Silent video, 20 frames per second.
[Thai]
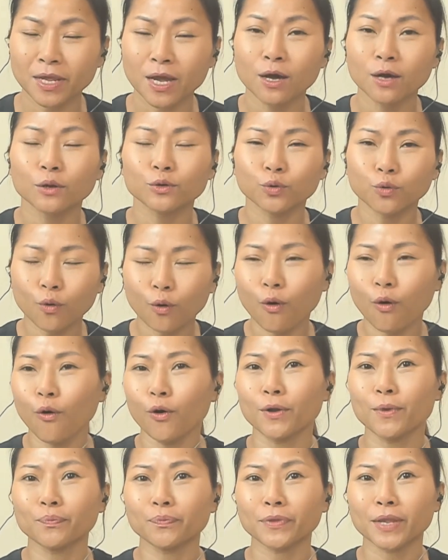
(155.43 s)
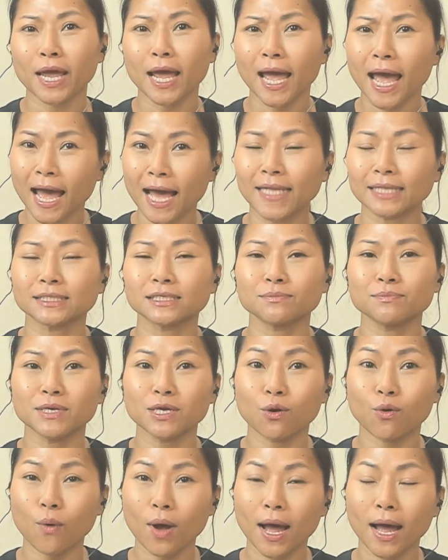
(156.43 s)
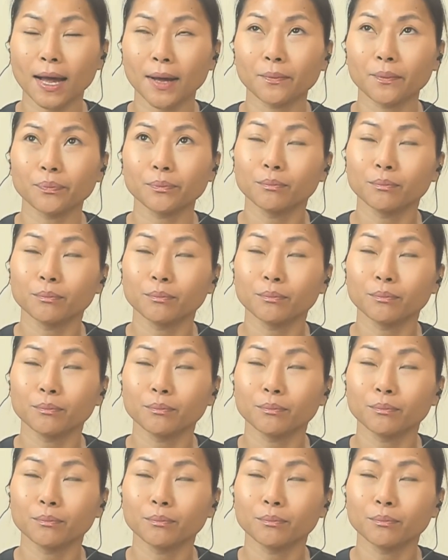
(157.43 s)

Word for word: ทุกคนอาจจะมีความ